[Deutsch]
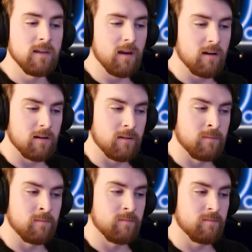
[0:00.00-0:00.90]
Ja,
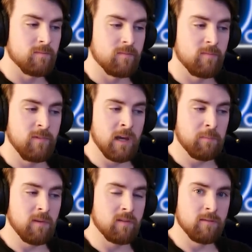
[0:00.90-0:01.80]
wie
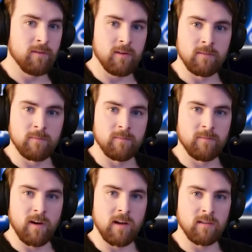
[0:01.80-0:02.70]
habt ihr es gefunden?
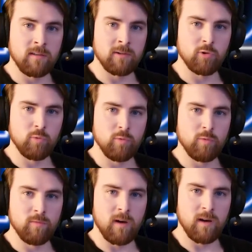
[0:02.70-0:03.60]
War es
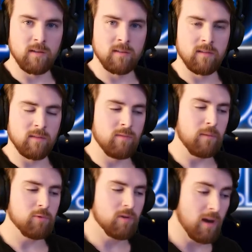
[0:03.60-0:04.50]
schön? War es. Also, wir
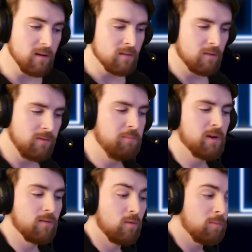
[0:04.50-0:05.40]
haben schon einiges an
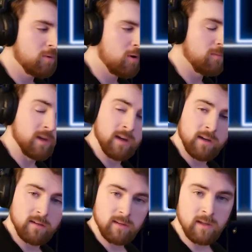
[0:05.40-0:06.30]
Feedback zurückbekommen,
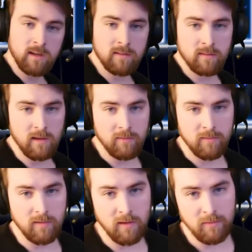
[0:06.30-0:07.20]
ja? Ja, safe,
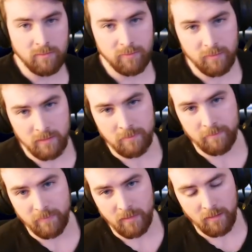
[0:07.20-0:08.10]
safe.
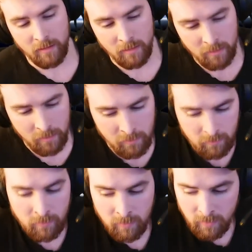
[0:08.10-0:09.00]
Äh,
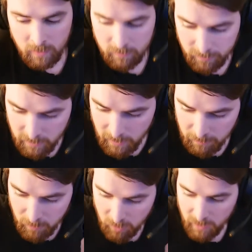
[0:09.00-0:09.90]
viele
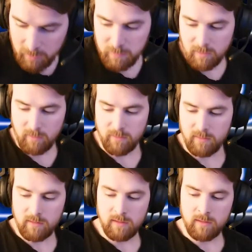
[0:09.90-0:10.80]
haben auch recht mit das, was
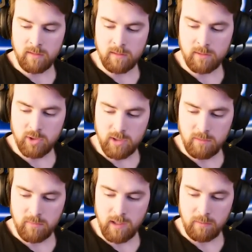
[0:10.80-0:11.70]
sie äh, äh
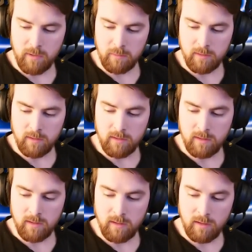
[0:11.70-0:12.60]
geschrieben haben,
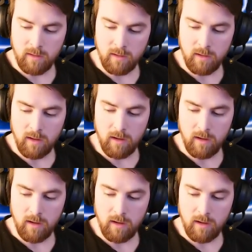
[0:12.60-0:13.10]
aber